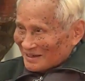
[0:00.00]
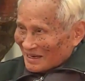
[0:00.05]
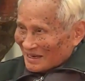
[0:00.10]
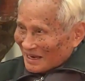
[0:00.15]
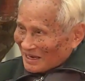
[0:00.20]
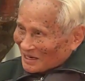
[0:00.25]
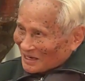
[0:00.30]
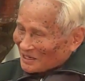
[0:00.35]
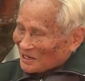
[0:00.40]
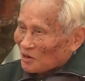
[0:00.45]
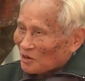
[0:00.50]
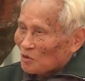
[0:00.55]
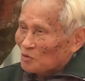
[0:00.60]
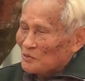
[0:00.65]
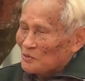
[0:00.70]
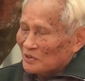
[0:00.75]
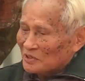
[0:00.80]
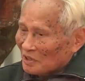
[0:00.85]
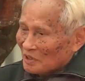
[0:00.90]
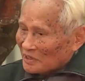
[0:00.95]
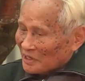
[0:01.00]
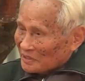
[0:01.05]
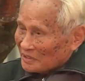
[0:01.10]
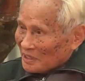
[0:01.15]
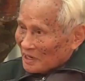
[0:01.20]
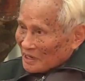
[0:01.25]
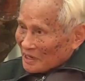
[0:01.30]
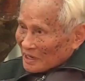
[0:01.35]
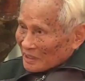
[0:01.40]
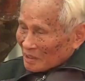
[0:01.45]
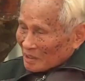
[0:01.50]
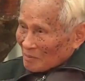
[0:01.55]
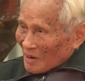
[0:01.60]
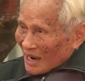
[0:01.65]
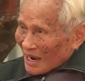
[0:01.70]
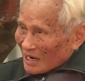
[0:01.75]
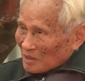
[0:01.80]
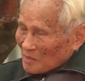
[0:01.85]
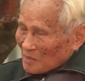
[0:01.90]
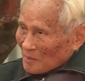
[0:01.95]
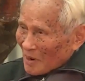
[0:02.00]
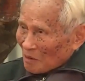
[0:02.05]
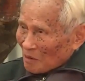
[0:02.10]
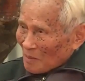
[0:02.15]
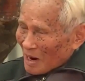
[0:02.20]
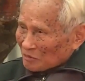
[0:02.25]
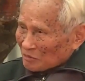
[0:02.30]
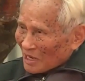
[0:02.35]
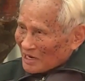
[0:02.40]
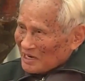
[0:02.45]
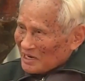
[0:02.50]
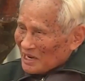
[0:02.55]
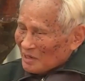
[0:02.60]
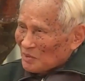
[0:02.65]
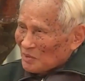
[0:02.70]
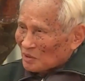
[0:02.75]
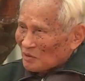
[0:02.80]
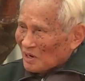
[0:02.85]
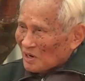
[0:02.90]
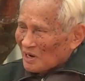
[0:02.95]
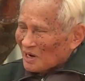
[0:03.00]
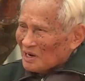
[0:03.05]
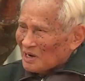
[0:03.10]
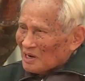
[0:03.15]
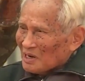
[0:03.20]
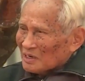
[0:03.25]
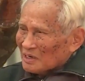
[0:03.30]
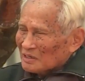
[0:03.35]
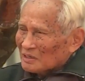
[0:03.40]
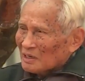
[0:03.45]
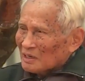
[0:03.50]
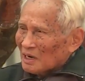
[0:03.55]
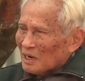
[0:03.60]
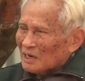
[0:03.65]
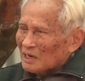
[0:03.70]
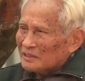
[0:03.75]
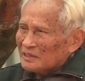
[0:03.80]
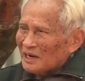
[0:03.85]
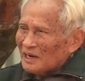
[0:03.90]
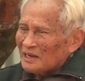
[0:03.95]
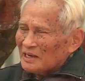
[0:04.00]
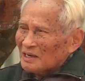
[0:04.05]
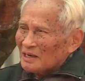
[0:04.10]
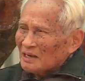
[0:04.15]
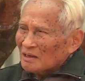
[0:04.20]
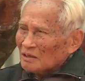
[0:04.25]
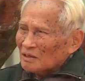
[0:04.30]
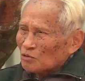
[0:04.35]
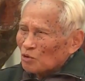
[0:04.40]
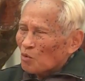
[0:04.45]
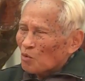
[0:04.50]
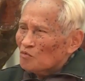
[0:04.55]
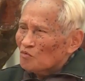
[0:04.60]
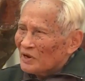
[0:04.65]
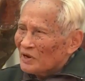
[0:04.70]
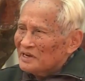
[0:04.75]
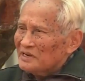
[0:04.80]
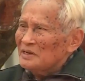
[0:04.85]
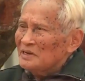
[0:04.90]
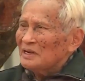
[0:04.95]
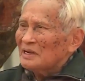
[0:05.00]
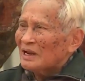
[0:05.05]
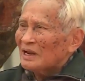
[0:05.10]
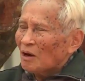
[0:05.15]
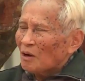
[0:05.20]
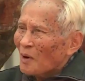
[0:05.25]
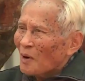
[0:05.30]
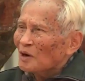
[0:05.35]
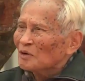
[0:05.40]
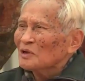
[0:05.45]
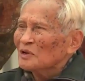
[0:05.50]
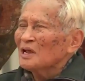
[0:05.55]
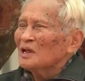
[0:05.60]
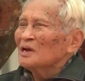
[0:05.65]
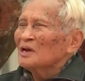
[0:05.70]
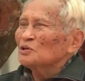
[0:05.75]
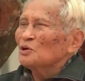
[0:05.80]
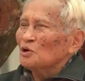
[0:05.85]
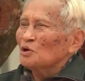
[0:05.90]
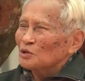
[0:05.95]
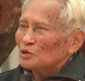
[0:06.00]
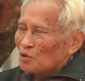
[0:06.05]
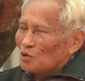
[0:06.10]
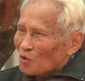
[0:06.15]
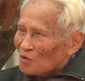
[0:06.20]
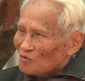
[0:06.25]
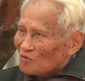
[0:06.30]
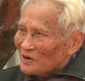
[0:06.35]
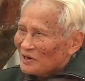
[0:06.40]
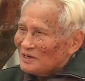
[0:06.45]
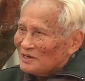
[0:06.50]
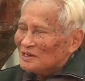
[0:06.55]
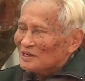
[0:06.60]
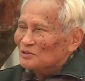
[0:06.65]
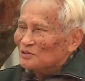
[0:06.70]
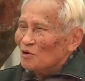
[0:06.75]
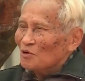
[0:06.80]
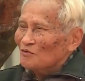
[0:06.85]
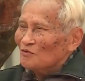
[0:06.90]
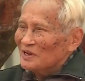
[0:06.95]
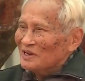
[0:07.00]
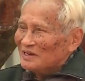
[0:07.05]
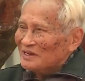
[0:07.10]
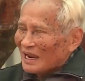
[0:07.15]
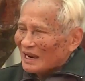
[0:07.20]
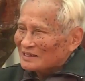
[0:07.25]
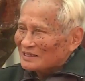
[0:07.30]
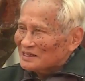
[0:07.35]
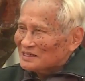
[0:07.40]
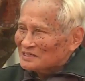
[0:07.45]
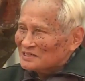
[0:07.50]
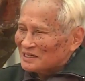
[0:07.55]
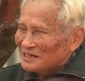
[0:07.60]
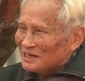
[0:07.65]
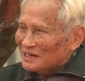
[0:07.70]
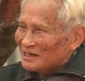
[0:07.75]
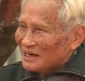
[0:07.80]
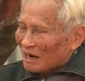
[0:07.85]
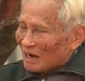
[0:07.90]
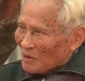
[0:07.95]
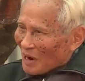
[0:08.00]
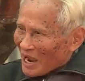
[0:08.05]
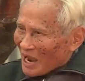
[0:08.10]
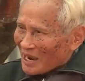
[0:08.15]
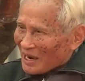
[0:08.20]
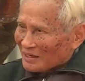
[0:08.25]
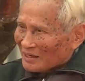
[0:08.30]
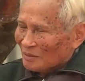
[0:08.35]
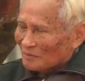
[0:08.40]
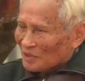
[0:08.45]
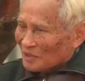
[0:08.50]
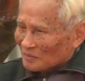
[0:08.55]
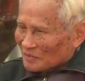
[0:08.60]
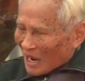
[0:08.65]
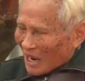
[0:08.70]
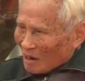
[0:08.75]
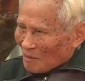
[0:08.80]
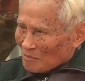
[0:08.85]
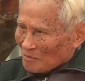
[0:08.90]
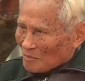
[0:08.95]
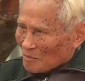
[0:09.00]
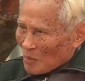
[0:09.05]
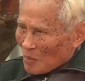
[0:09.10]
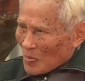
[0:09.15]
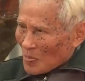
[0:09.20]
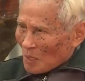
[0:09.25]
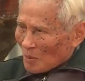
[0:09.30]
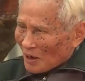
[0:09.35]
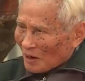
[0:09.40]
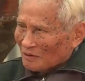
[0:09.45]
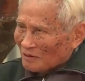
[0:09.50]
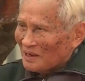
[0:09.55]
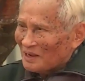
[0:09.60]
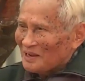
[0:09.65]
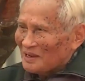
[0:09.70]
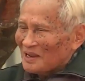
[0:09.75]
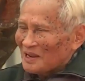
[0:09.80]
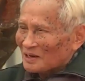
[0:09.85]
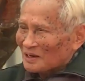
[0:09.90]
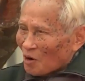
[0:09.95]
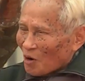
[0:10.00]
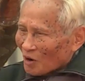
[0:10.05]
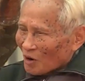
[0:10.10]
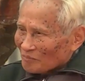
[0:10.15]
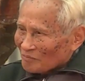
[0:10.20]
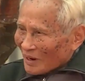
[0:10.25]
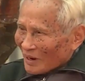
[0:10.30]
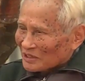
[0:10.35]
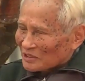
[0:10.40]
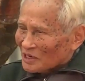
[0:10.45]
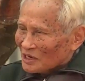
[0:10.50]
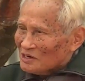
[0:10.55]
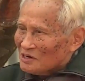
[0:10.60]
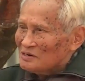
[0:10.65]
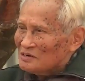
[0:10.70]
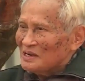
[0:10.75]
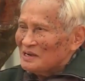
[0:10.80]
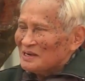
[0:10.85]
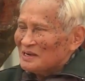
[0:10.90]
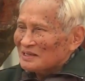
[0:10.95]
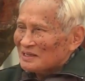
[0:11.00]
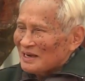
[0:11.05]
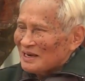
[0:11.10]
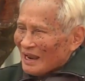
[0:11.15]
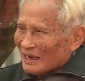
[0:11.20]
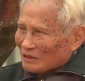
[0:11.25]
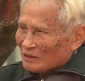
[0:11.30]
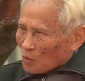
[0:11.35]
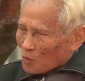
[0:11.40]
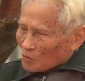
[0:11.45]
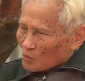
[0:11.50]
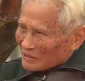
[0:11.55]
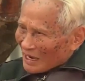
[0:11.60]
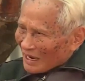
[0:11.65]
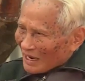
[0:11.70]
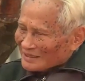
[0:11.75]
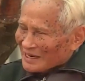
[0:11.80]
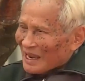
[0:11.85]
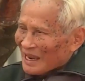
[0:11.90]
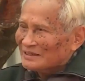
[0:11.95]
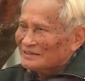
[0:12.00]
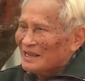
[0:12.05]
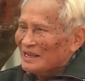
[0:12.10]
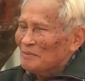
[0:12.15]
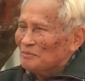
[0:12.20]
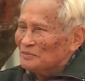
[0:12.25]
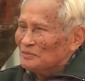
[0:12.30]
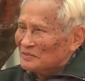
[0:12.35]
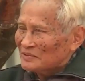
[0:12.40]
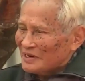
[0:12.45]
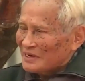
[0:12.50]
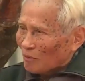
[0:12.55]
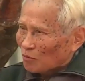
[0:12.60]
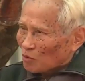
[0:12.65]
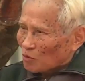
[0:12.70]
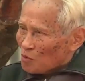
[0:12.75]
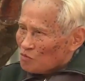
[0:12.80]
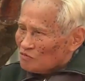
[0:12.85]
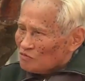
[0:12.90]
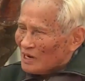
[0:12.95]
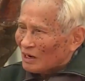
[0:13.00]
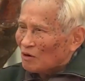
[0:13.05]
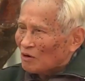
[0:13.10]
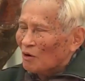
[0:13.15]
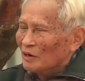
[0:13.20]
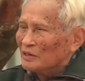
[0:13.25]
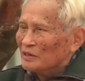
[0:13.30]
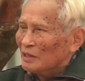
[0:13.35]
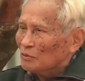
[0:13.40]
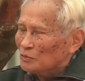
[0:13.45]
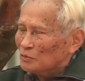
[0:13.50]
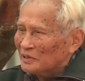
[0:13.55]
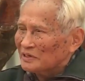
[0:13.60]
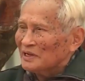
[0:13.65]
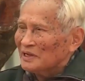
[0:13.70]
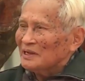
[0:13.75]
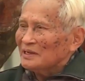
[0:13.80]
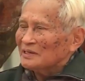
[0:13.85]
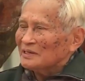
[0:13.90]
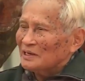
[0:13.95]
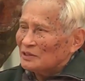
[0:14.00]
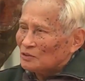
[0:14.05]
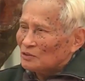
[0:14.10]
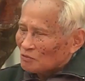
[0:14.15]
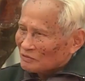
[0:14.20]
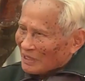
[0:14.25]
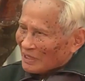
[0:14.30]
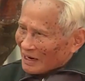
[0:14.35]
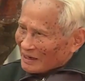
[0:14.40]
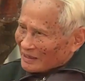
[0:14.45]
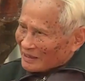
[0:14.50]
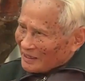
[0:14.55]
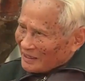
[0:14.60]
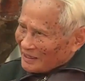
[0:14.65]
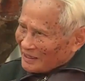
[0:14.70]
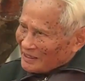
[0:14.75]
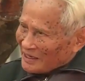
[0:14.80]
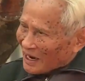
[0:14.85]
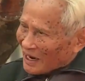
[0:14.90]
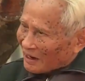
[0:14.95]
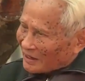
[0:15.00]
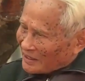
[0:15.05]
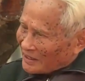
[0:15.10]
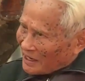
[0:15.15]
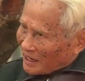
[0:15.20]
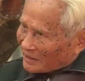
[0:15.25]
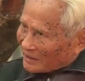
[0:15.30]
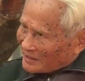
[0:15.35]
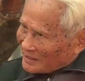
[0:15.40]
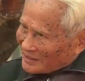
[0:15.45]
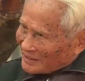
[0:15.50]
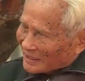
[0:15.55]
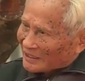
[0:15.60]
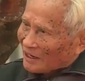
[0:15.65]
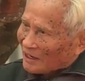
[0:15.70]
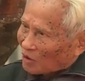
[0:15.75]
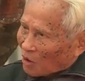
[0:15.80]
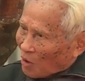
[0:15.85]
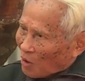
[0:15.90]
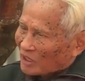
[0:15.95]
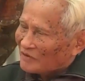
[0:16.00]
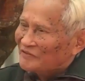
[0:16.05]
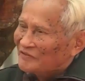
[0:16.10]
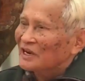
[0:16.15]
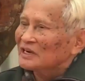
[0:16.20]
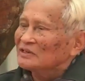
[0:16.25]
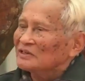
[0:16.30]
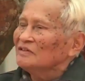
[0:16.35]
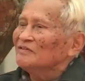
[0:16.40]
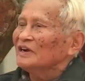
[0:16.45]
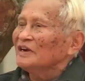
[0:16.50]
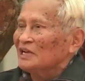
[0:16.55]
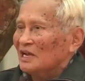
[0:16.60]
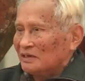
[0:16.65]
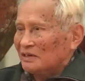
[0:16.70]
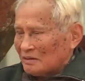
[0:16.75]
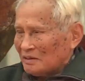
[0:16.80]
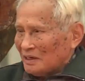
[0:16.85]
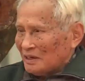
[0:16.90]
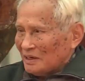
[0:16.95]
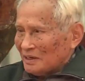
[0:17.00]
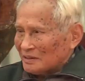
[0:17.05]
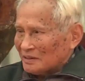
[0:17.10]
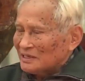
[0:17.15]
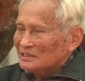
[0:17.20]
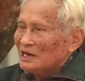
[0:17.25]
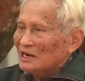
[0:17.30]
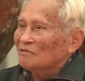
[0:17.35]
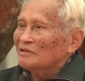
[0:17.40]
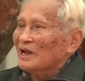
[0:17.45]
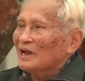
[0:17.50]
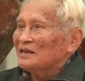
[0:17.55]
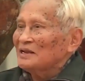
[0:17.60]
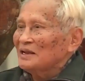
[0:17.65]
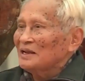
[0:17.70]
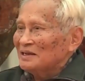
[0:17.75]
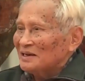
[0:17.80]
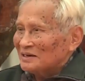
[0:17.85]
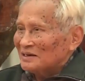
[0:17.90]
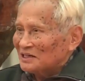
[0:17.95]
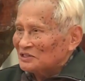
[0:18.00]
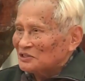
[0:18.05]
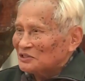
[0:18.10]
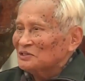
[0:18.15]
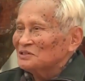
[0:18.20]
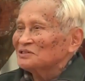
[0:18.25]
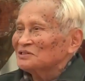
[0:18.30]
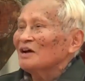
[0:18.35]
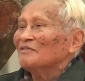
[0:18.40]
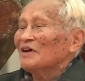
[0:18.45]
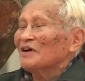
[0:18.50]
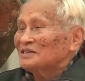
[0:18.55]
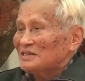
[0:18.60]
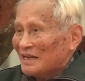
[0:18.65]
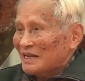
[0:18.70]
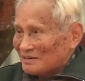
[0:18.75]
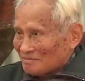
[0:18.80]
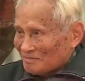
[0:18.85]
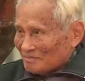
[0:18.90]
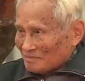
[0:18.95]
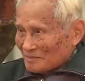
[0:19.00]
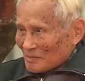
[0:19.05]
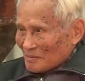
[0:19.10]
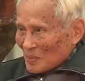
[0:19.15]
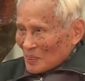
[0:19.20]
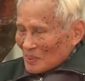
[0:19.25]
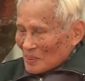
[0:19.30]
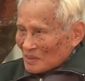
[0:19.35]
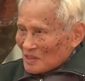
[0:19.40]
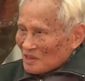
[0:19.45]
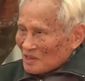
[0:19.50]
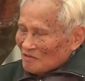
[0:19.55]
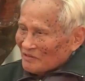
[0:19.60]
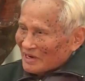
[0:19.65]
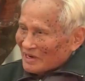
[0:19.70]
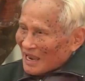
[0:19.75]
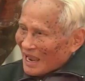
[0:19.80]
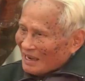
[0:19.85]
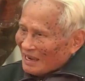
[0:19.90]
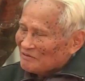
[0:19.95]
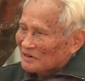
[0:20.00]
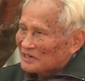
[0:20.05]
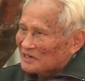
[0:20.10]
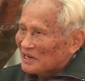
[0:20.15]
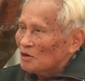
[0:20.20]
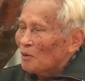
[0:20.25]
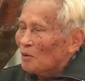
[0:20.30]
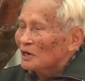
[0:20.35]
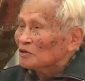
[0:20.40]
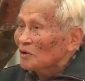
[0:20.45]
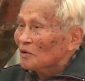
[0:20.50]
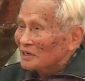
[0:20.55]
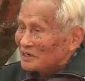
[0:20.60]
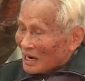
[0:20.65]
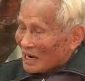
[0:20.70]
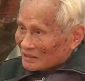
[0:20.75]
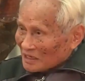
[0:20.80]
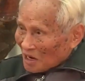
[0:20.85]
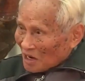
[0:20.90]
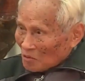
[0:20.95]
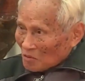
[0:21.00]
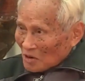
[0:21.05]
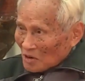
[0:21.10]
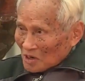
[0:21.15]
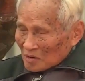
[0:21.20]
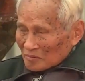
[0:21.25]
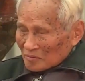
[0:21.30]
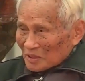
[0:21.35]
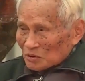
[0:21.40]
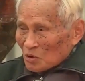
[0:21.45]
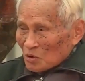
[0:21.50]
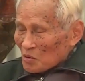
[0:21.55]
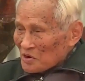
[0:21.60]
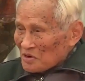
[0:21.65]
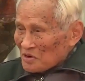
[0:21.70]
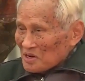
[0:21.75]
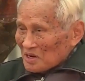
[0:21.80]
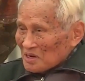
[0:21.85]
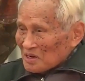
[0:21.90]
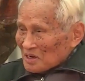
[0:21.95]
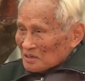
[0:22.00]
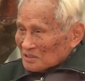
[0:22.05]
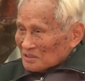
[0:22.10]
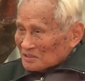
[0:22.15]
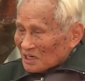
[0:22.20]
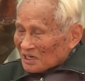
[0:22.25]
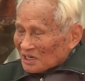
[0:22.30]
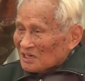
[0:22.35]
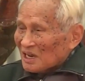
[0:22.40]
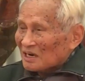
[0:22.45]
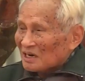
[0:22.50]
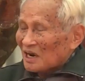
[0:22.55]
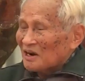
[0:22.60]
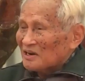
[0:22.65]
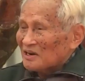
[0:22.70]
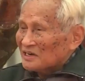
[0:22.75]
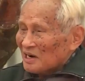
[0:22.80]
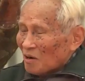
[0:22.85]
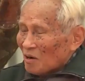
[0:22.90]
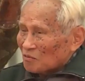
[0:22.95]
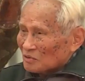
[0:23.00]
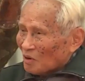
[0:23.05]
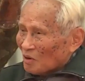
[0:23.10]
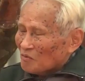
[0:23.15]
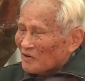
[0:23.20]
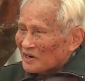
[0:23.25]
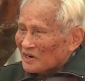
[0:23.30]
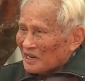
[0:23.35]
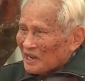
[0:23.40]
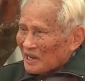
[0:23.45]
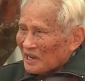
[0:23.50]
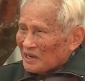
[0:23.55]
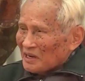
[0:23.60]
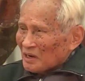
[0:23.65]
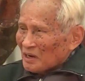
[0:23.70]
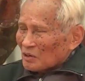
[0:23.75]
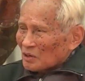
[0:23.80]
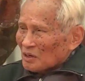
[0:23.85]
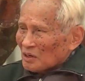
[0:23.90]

Đấy là cái câu chuyện, cho nên cái bài mà bảo bảo Thanh niên mà nói là uh, chứ đấy tôn vinh là hoàn toàn tức là tôn vinh là tôn vinh các chiến sĩ Cạc Ba năm tám mươi tám, đúng không? Còn bảy tư thì là chúng ta sẽ xem nếu đúng là còn tiêu chuẩn thì chúng ta ghi giờ ghi, ghi nhận là có cái việc như vậy thật, để sau này lịch sử sẽ phán xét. Như vậy hai vấn đề hoàn toàn khác nhau mà tôi rất là cẩn trọng trong vấn đề.